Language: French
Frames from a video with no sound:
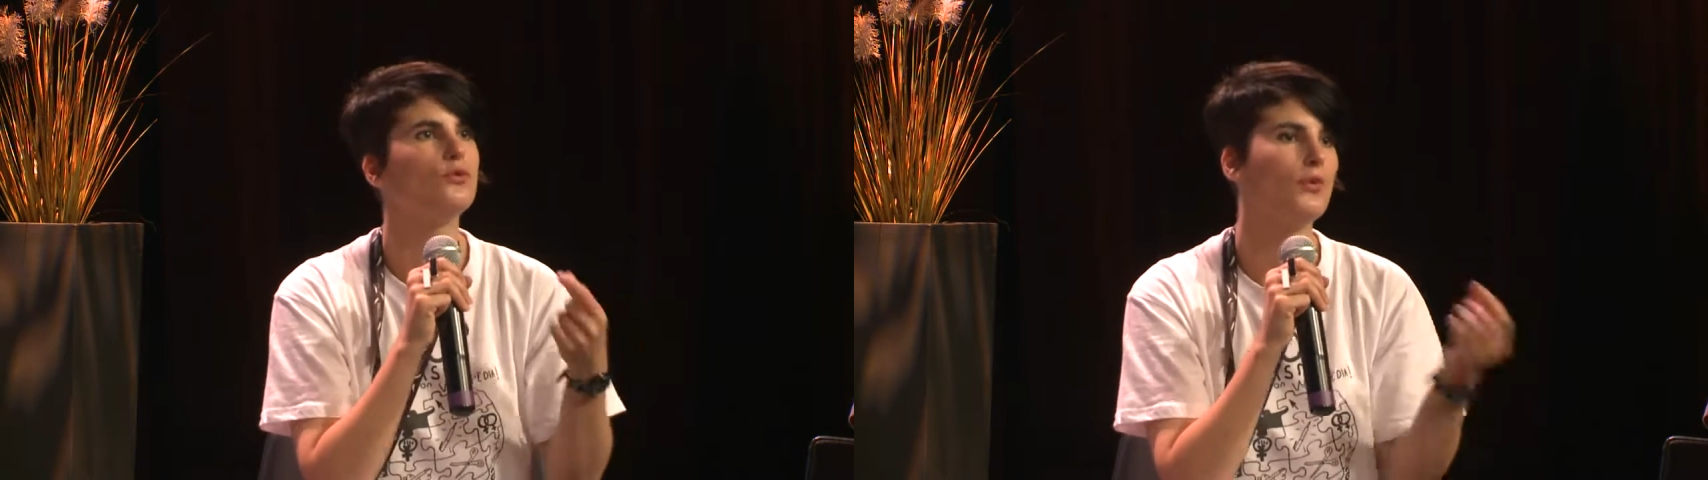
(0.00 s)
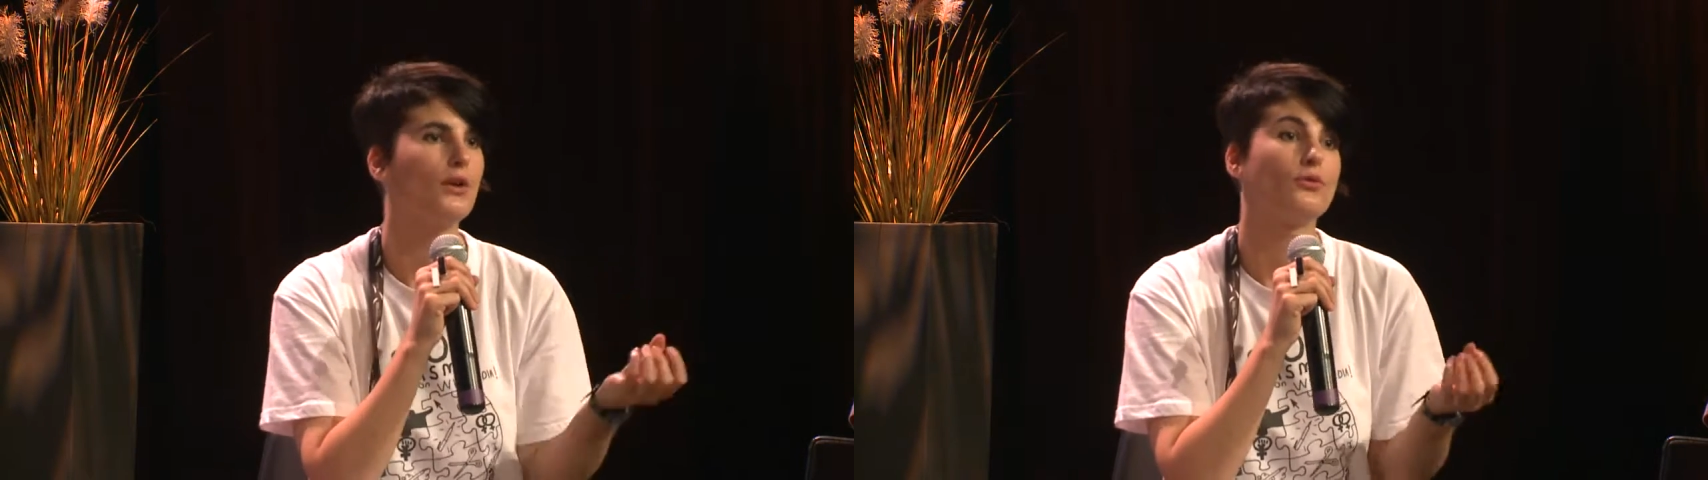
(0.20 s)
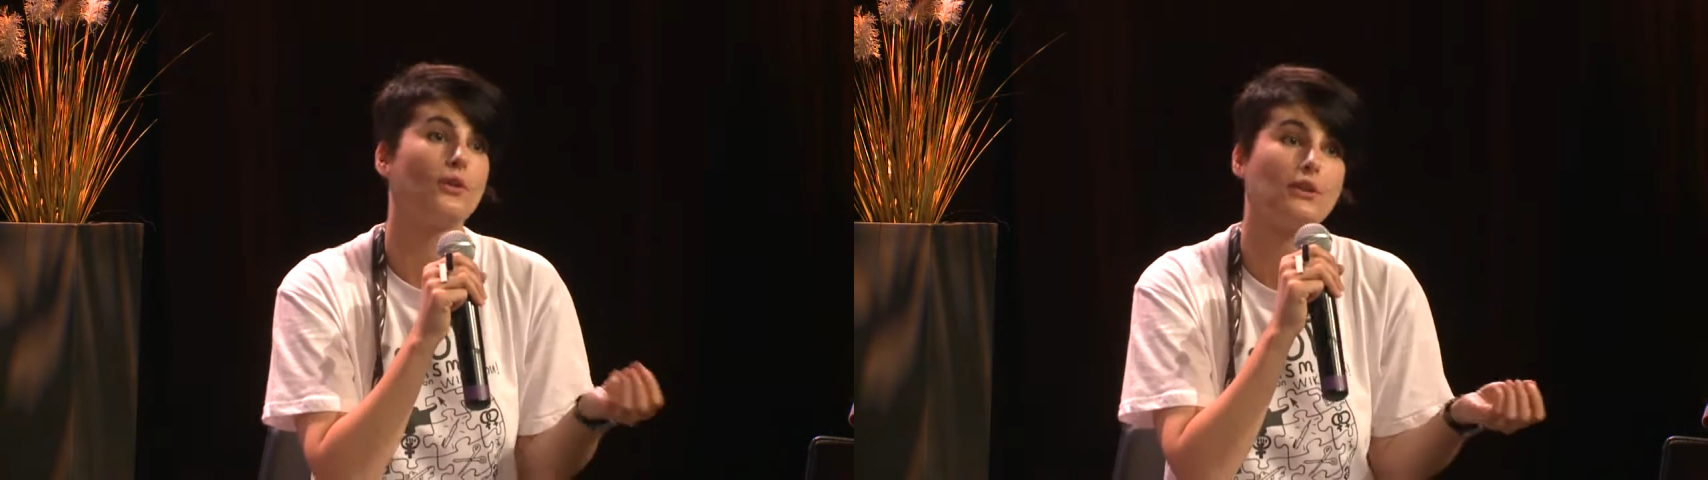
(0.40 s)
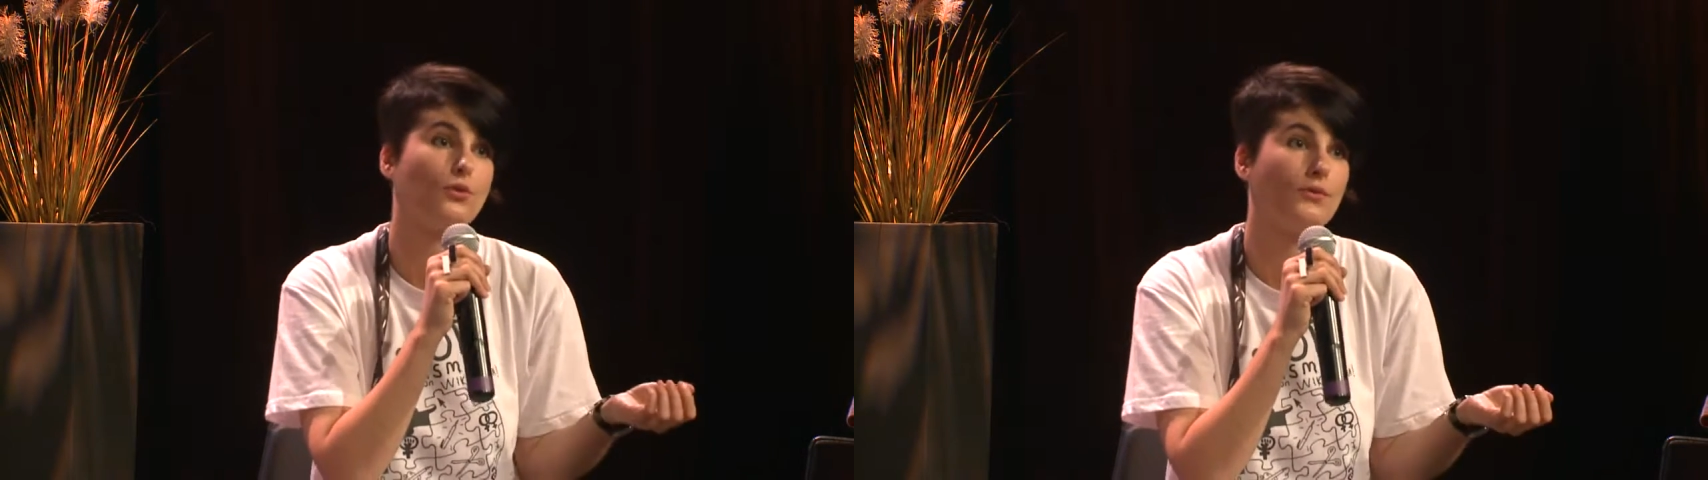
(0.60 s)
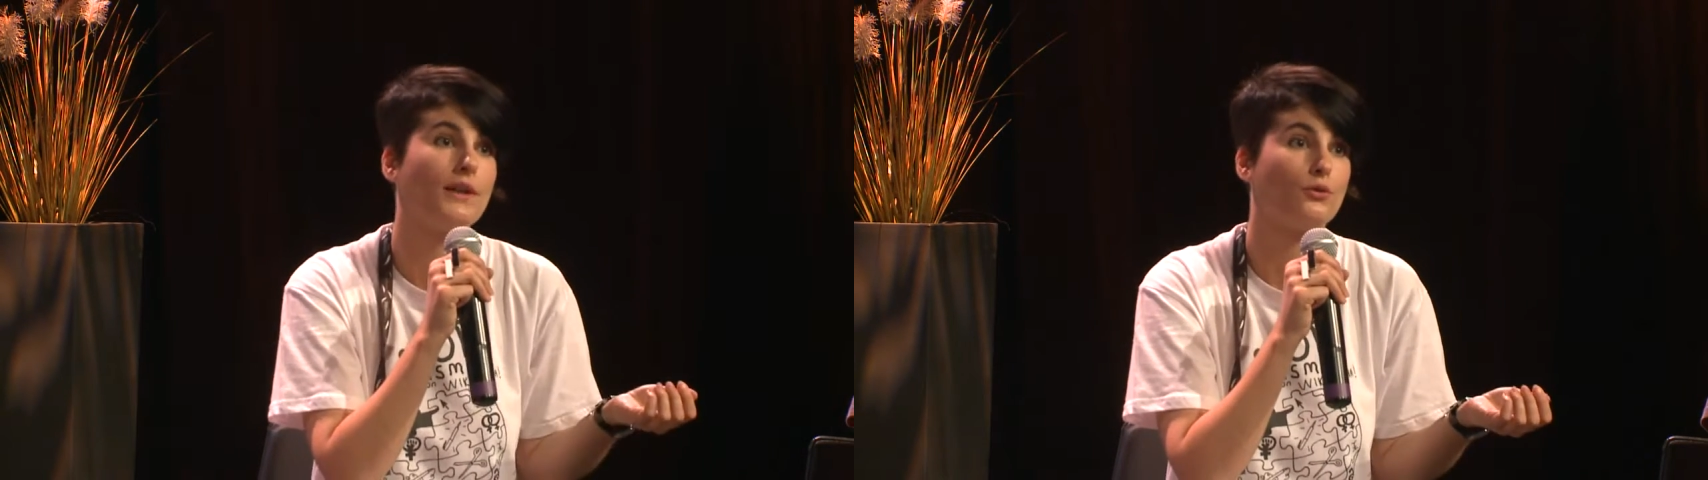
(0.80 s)
une fois qu'on aura
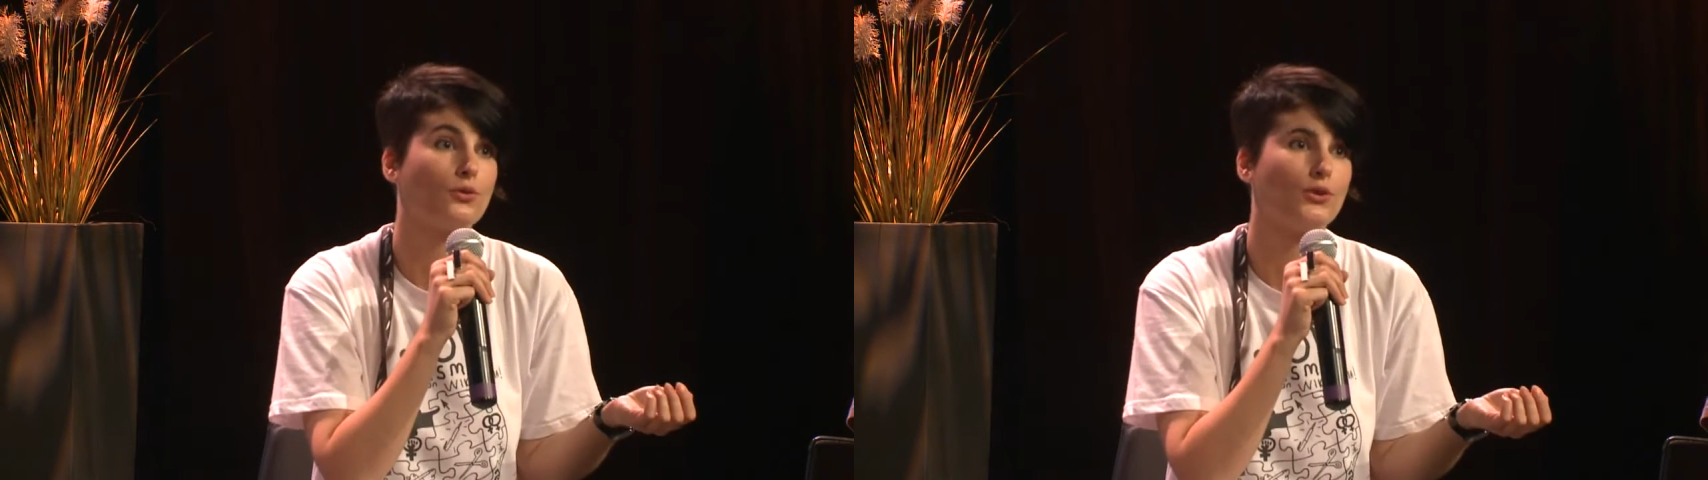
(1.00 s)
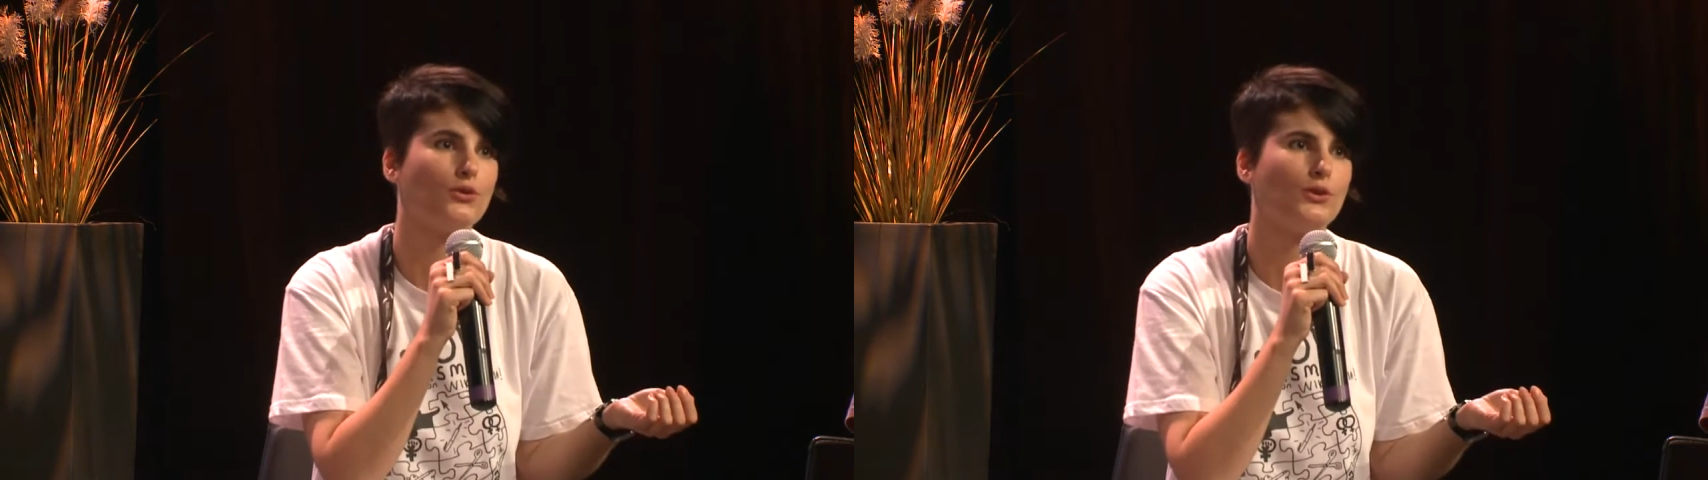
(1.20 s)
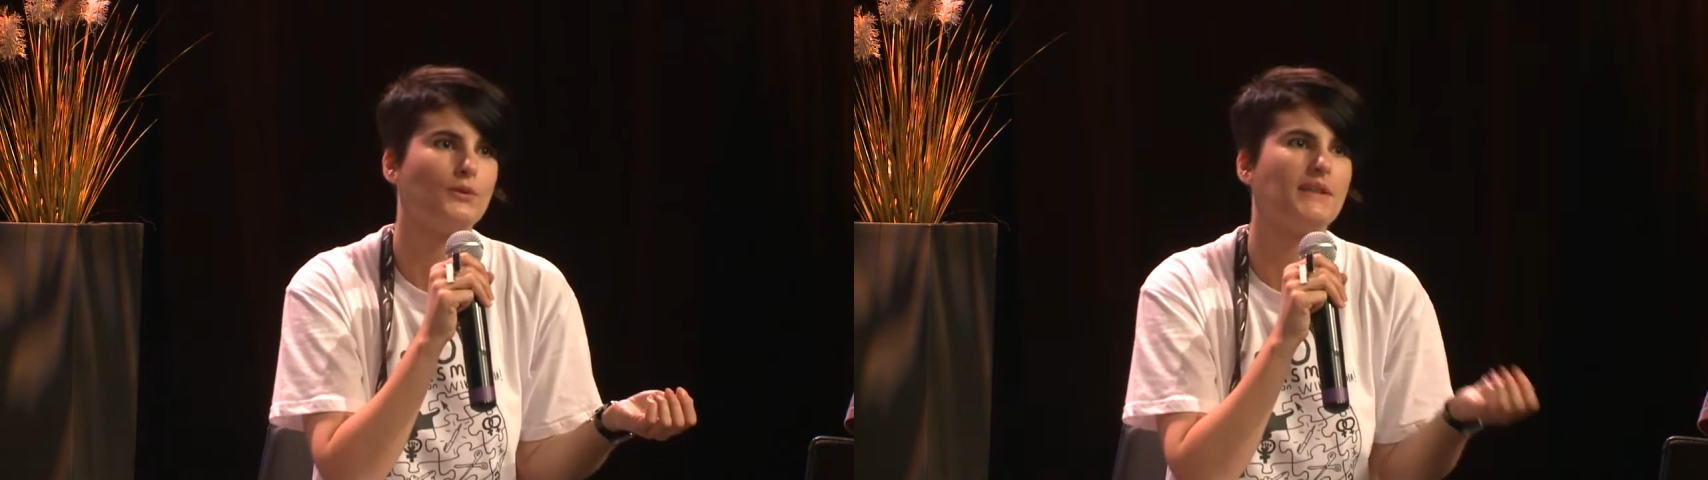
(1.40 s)
trouvé un consensus.